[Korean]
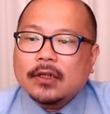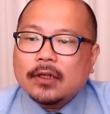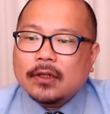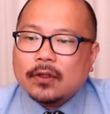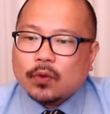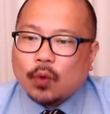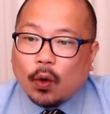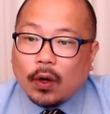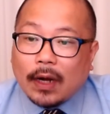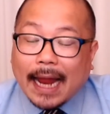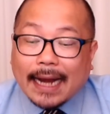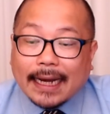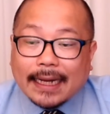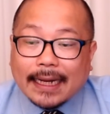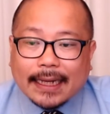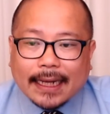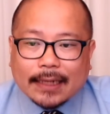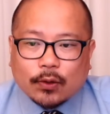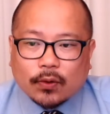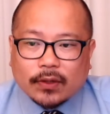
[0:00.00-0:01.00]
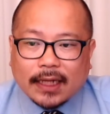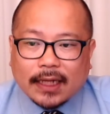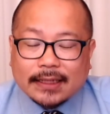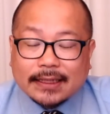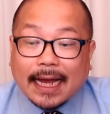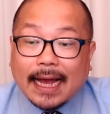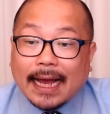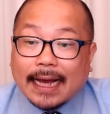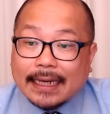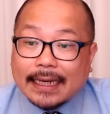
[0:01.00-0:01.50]
논란이
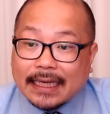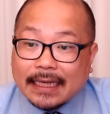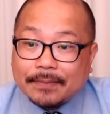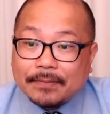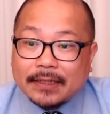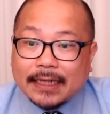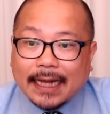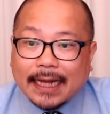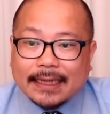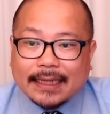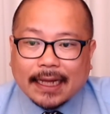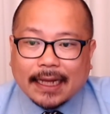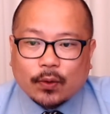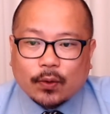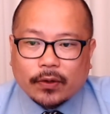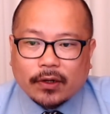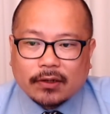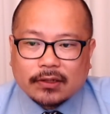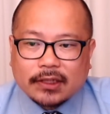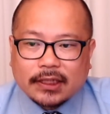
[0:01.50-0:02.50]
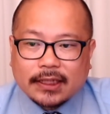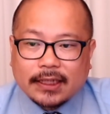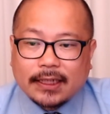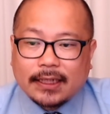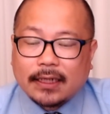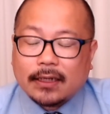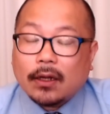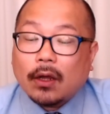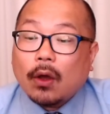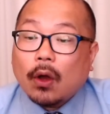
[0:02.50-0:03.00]
계속되자 김은혜
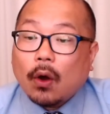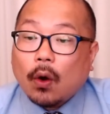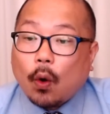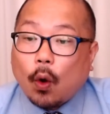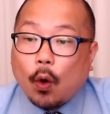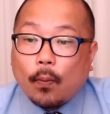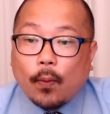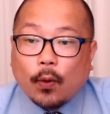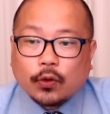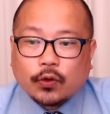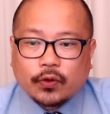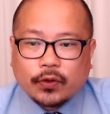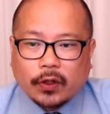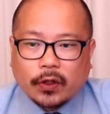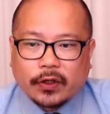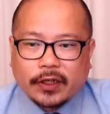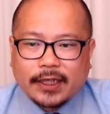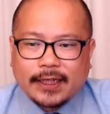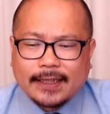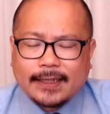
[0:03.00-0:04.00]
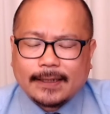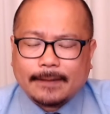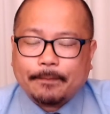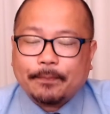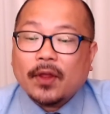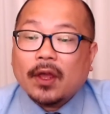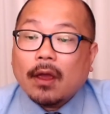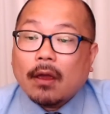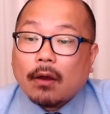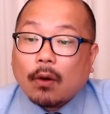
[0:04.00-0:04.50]
대통령실 홍보수석이
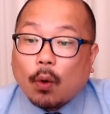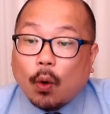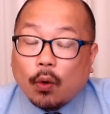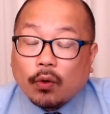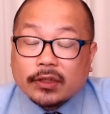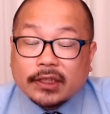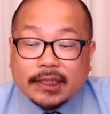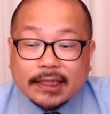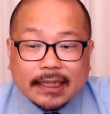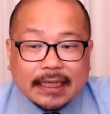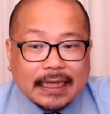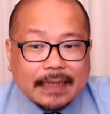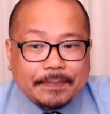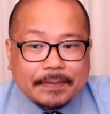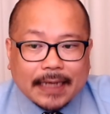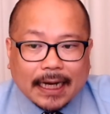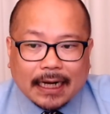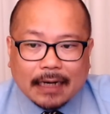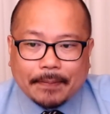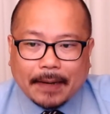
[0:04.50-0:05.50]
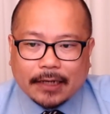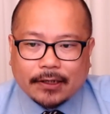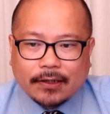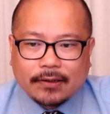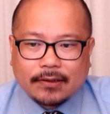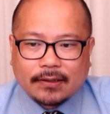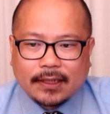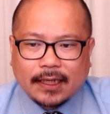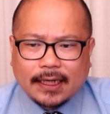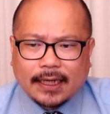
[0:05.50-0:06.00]
공식 입장을
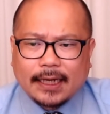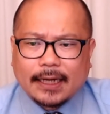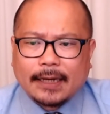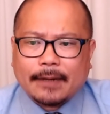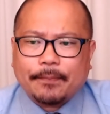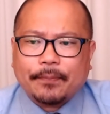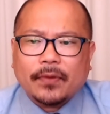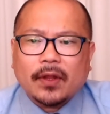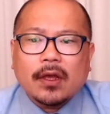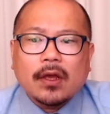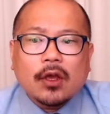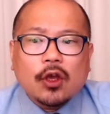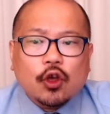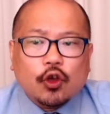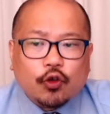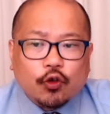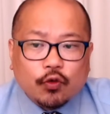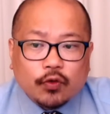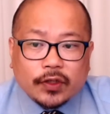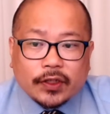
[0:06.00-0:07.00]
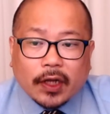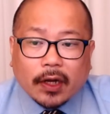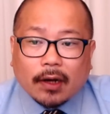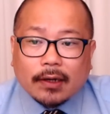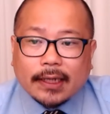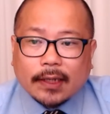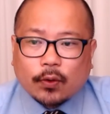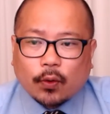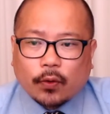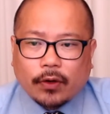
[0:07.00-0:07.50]
밝혔는데 윤석열
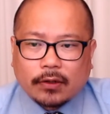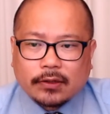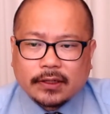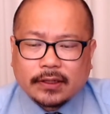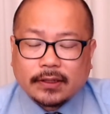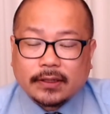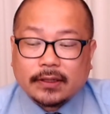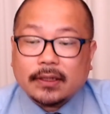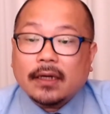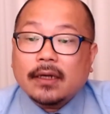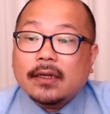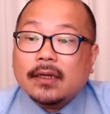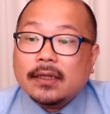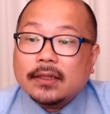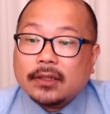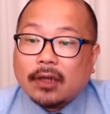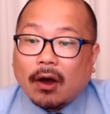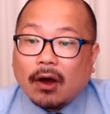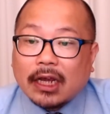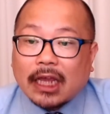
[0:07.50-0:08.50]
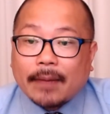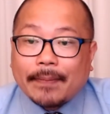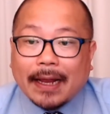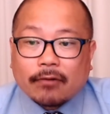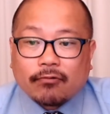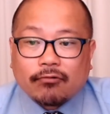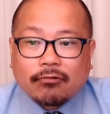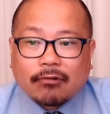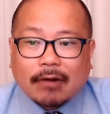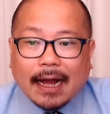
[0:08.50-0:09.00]
대통령은
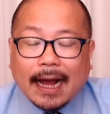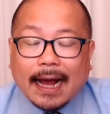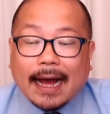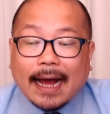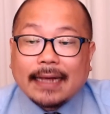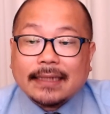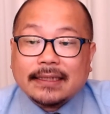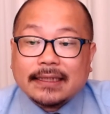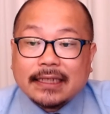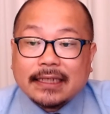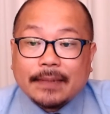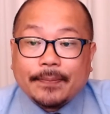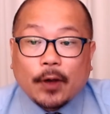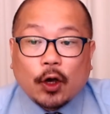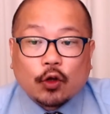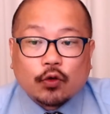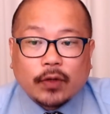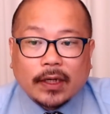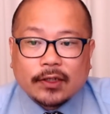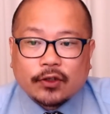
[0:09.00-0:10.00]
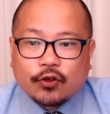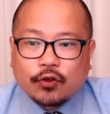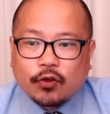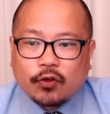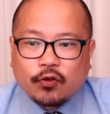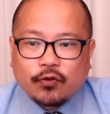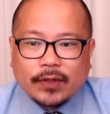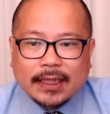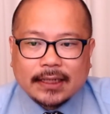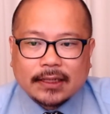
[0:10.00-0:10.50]
저개발국가 질병 퇴출을
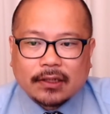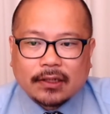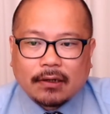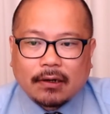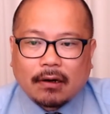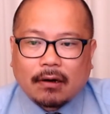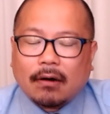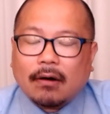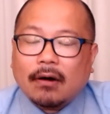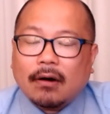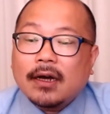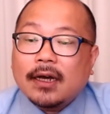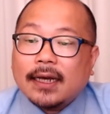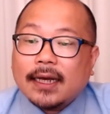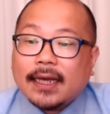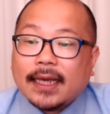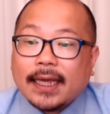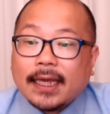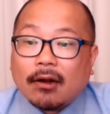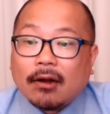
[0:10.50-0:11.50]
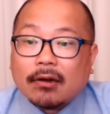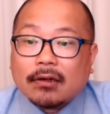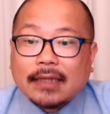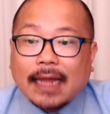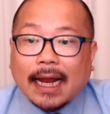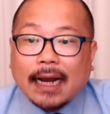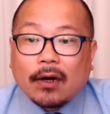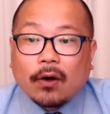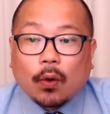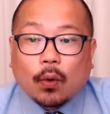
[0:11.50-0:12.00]
위해서 1억
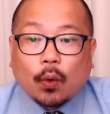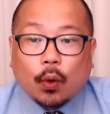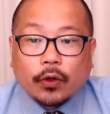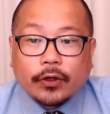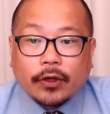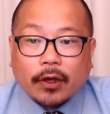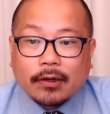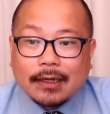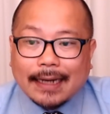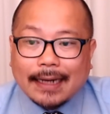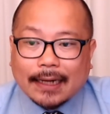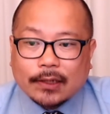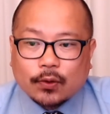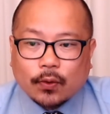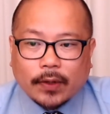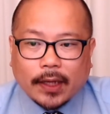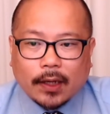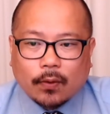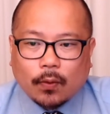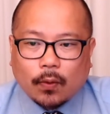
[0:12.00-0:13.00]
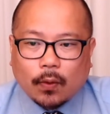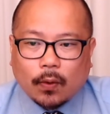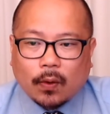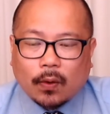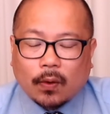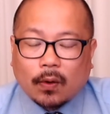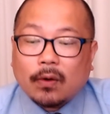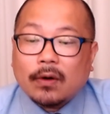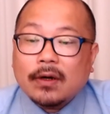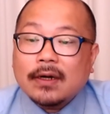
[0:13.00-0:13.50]
달러 공여를
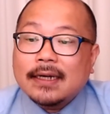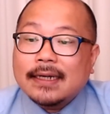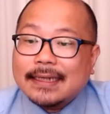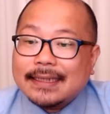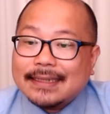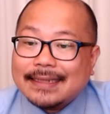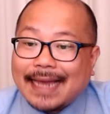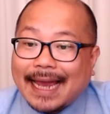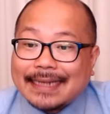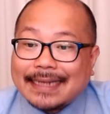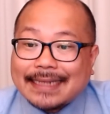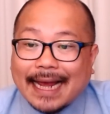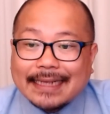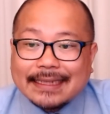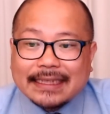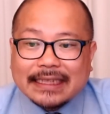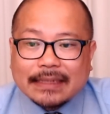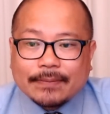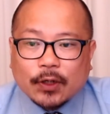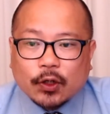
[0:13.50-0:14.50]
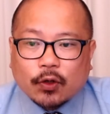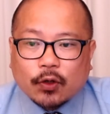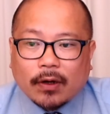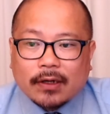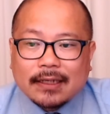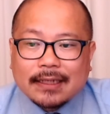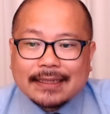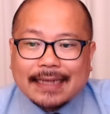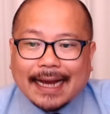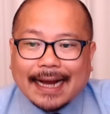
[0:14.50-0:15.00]
약속했고 예산
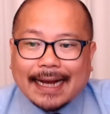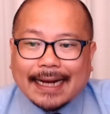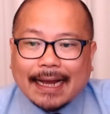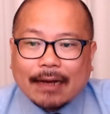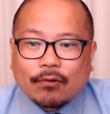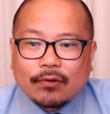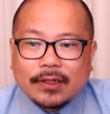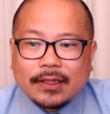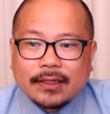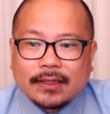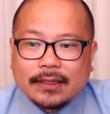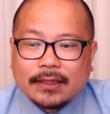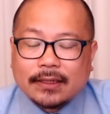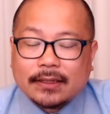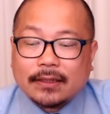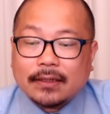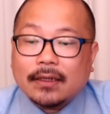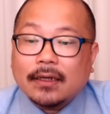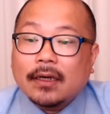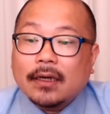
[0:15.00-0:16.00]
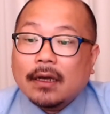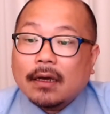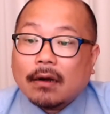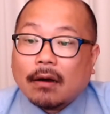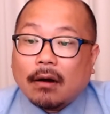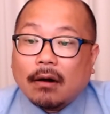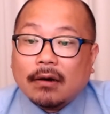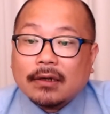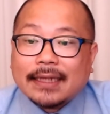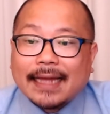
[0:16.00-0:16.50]
심의권을 장악하고 있는
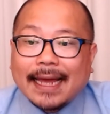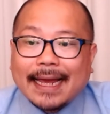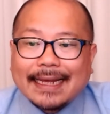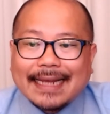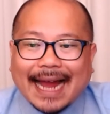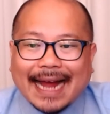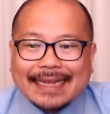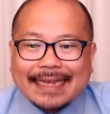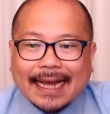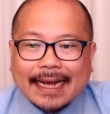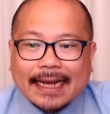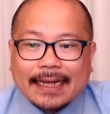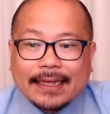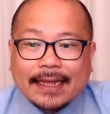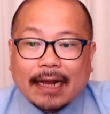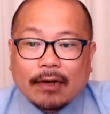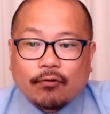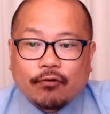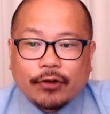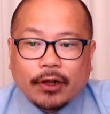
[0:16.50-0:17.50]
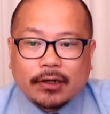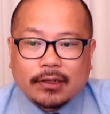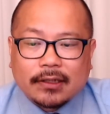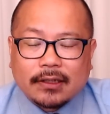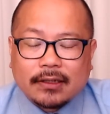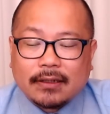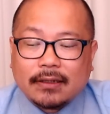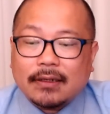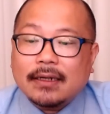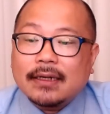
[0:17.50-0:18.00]
거대 야당에 대한
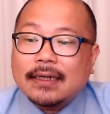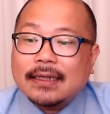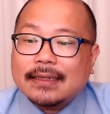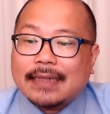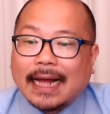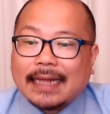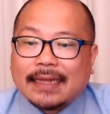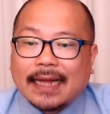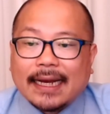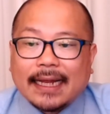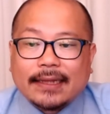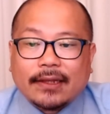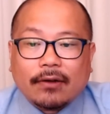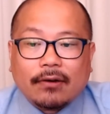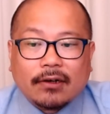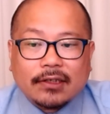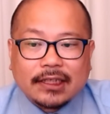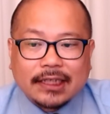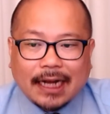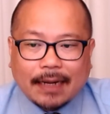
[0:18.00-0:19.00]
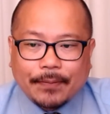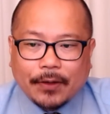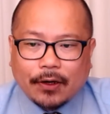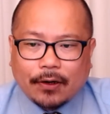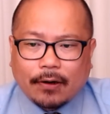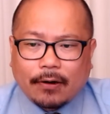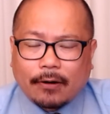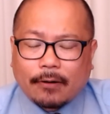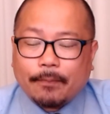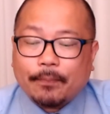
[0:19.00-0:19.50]
우려를 나타냈던
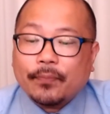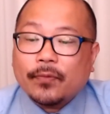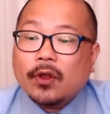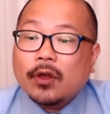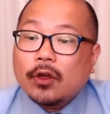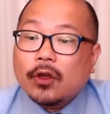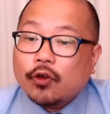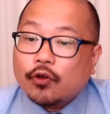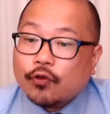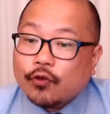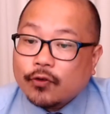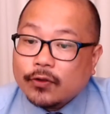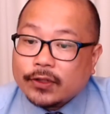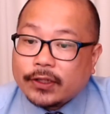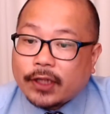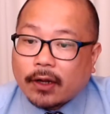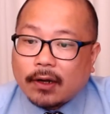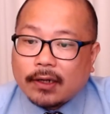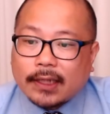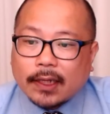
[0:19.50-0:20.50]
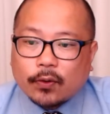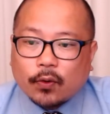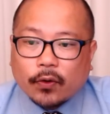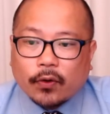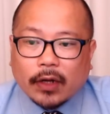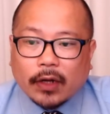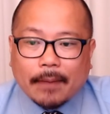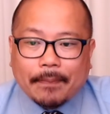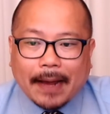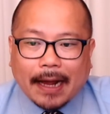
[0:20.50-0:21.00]
것이라며 윤석열
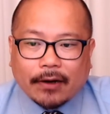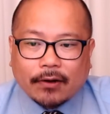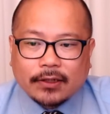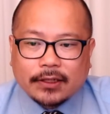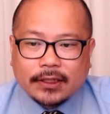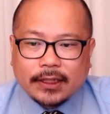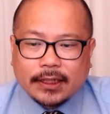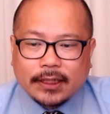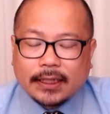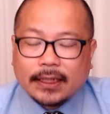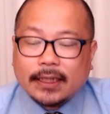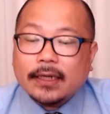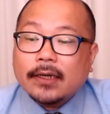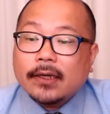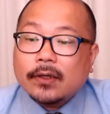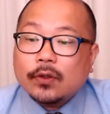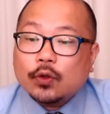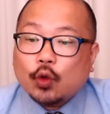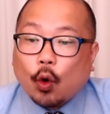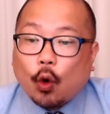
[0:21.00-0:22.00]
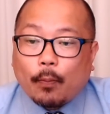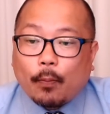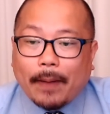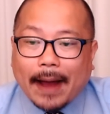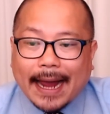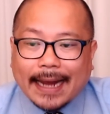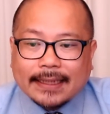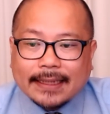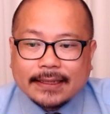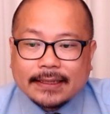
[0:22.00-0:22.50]
대통령의 발언이 조
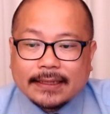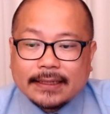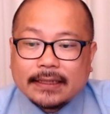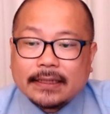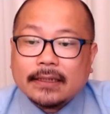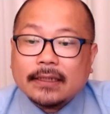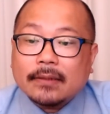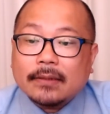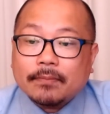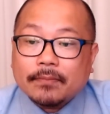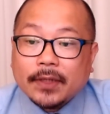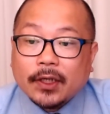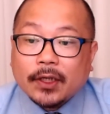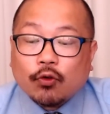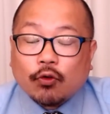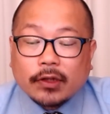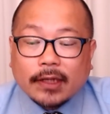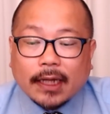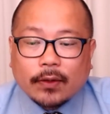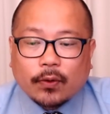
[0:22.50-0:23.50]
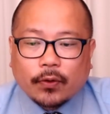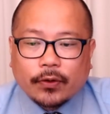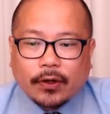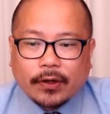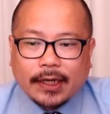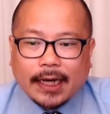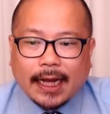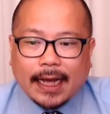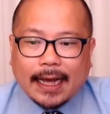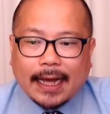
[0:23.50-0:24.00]
바이든 미국
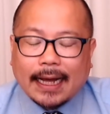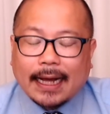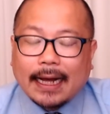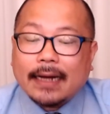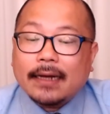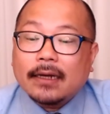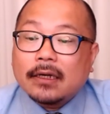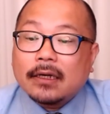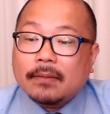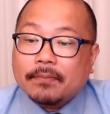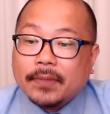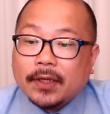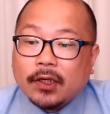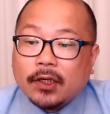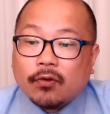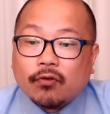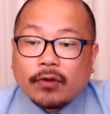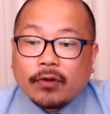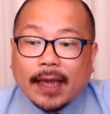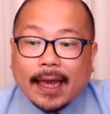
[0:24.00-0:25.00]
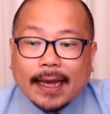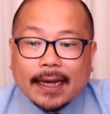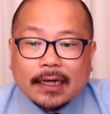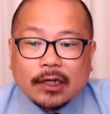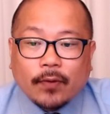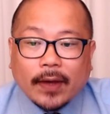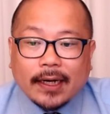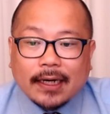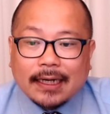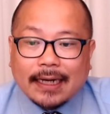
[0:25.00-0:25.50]
대통령이나 미국의
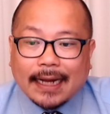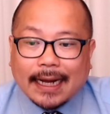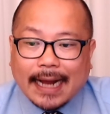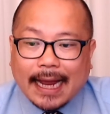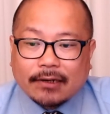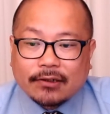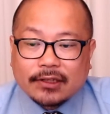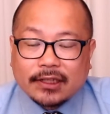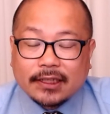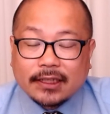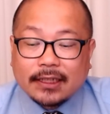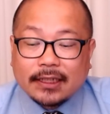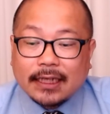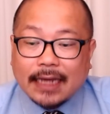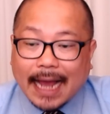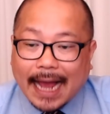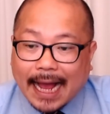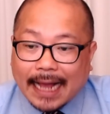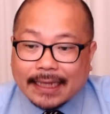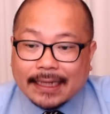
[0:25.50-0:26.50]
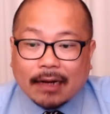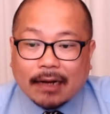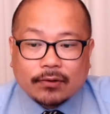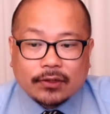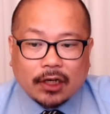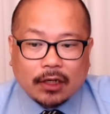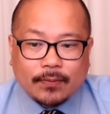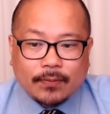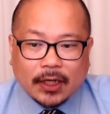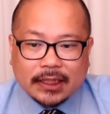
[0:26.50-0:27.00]
의회를 향한 것이 아니라고
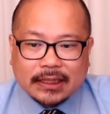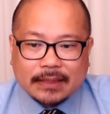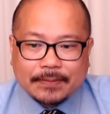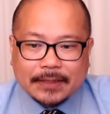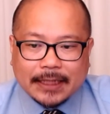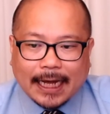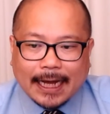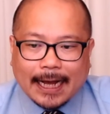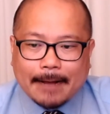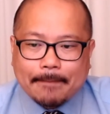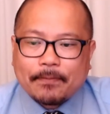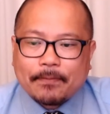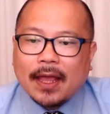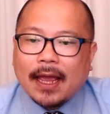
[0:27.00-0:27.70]
설명했습니다.